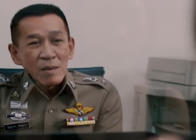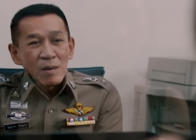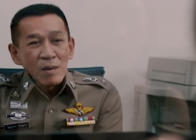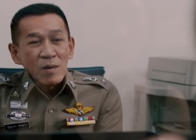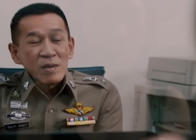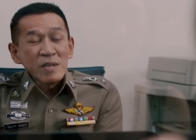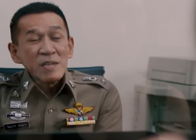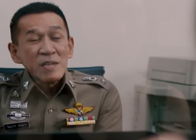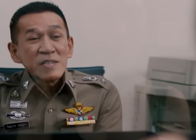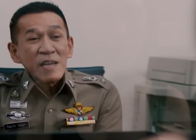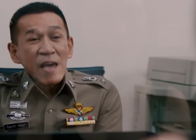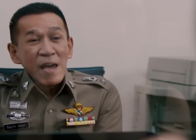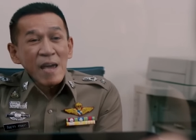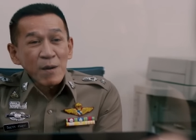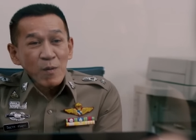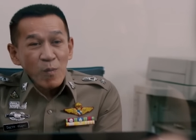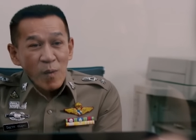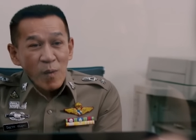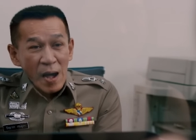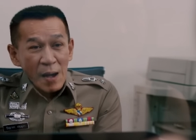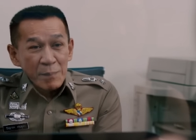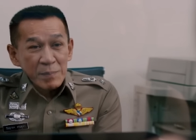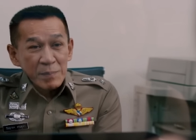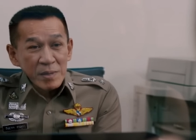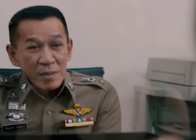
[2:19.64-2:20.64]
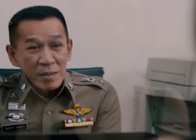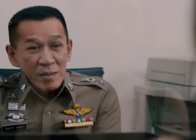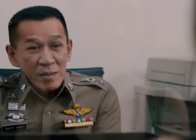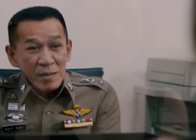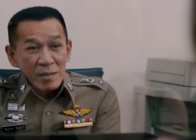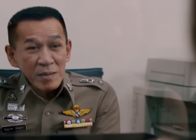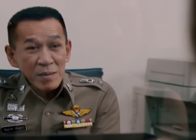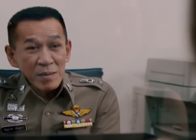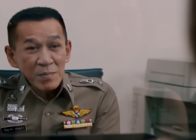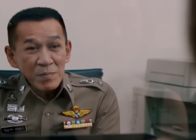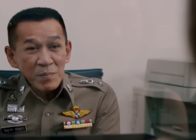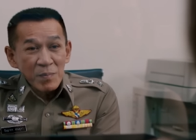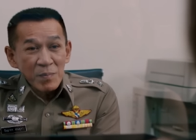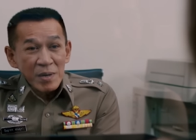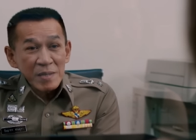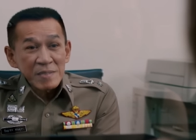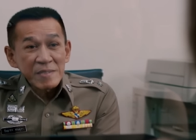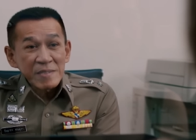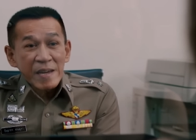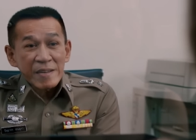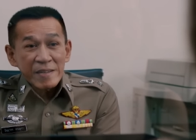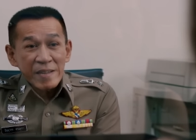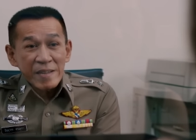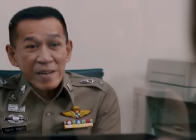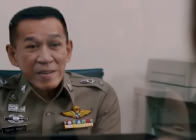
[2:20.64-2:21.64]
คนที่แจ้งความคือบริ
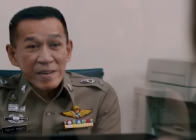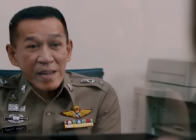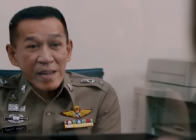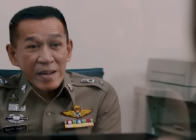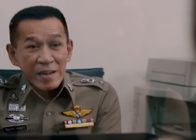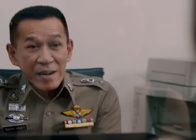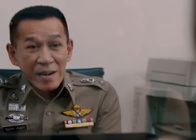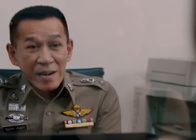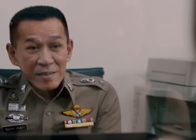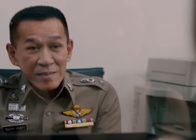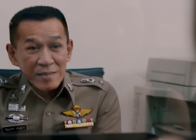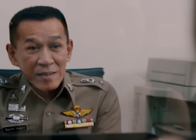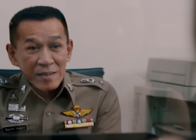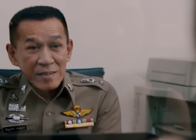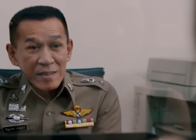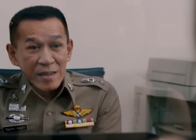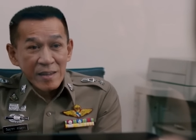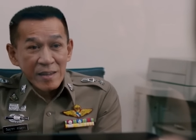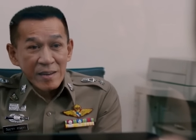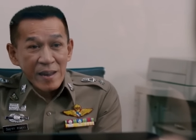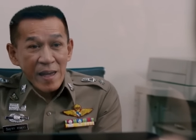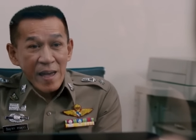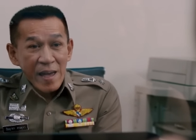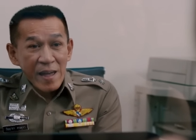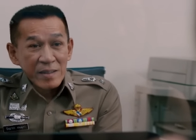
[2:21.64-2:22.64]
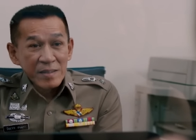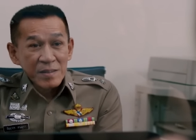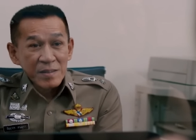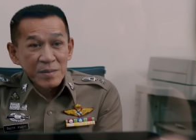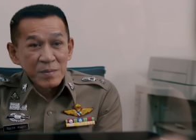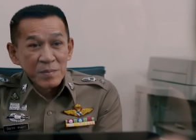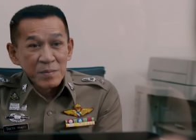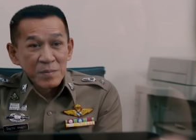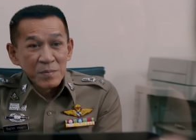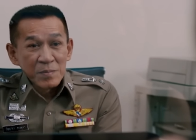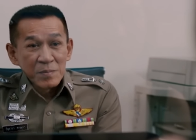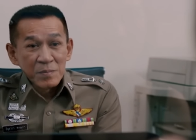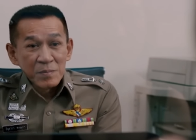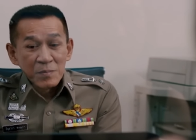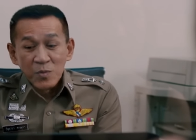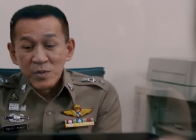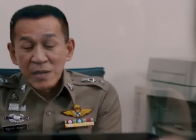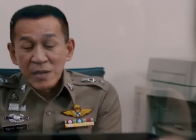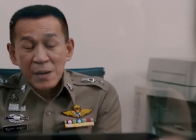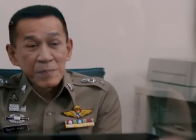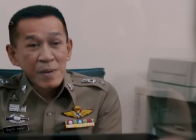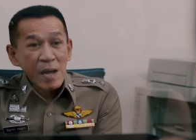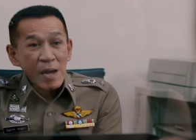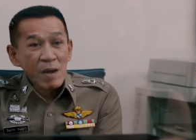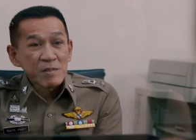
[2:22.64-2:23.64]
ษัทอนากราเซียไทยแลนด์ผู้
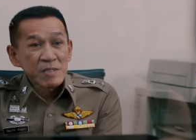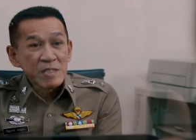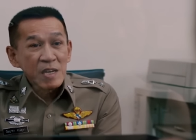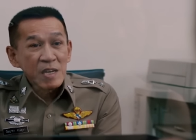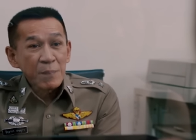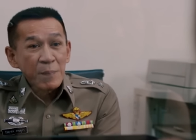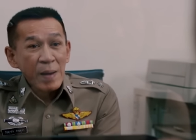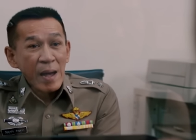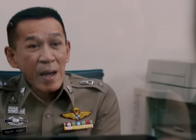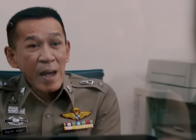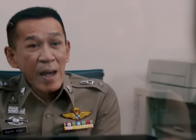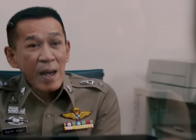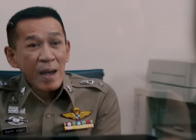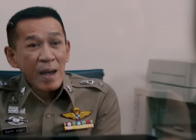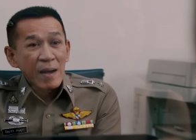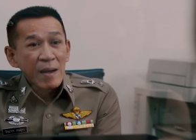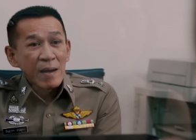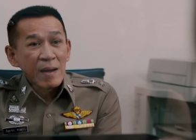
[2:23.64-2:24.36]
นำเข้าเสื้อผ้า